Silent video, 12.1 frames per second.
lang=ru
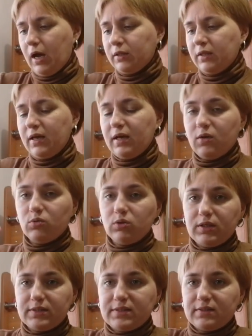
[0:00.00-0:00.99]
Она у
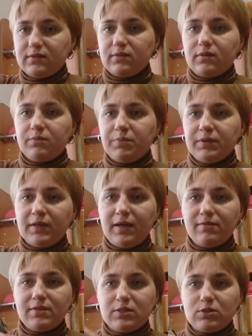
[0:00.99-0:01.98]
нас
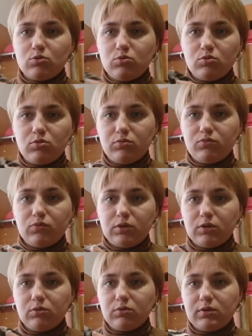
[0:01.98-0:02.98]
понравилась у нее
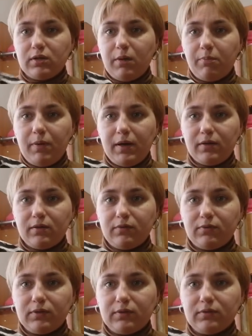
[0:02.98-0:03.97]
вот этот вот
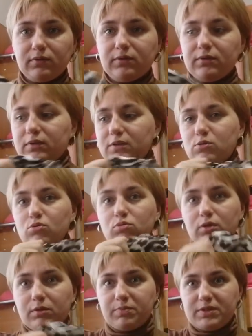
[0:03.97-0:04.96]
леопардовый
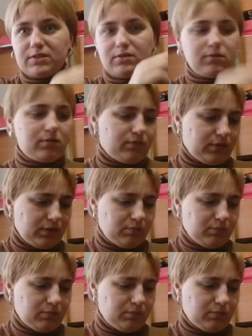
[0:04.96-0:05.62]
рисунок в последнее